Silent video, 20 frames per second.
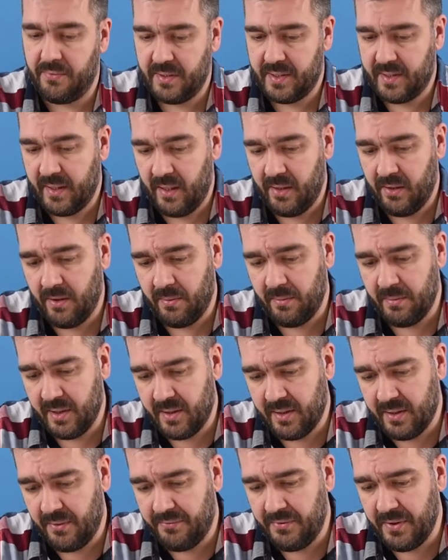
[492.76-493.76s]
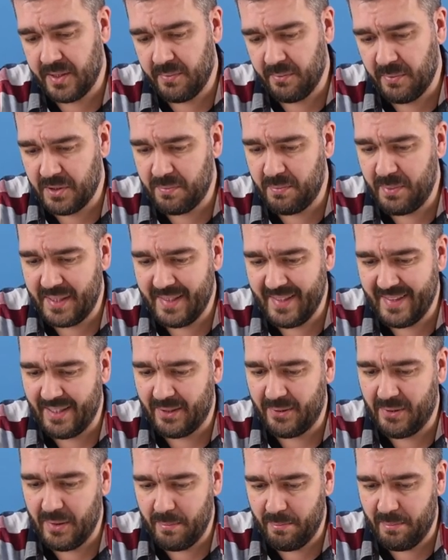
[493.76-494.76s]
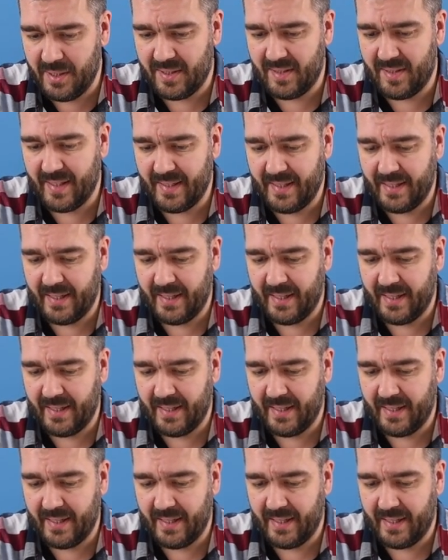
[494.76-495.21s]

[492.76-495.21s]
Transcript: в остальном интерфейс может быть не такой быстрый,